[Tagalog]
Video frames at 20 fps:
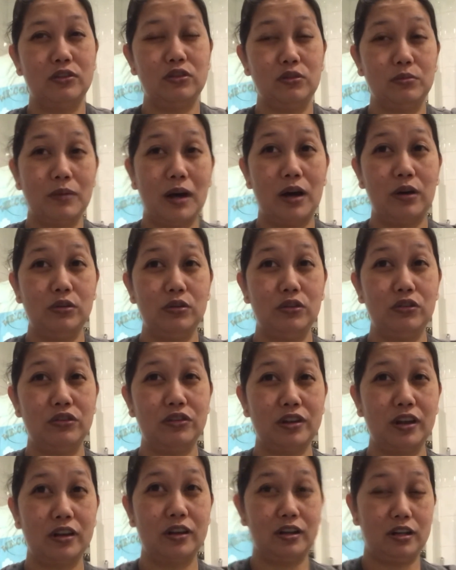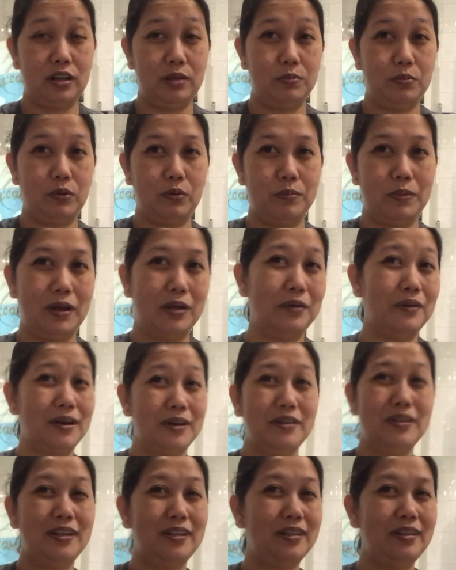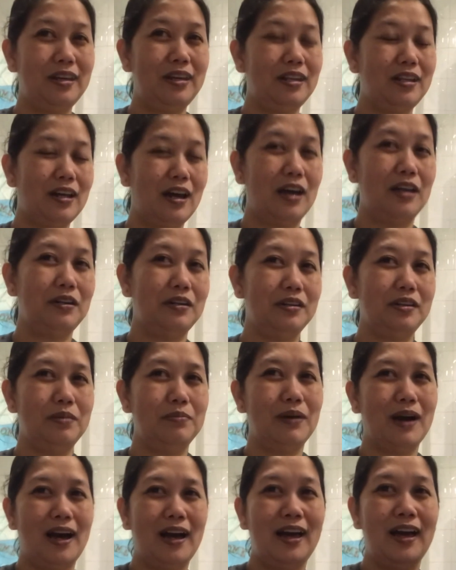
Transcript: sumaho dun sa gripo. Pero ngayon hindi na, ano, 'di ba?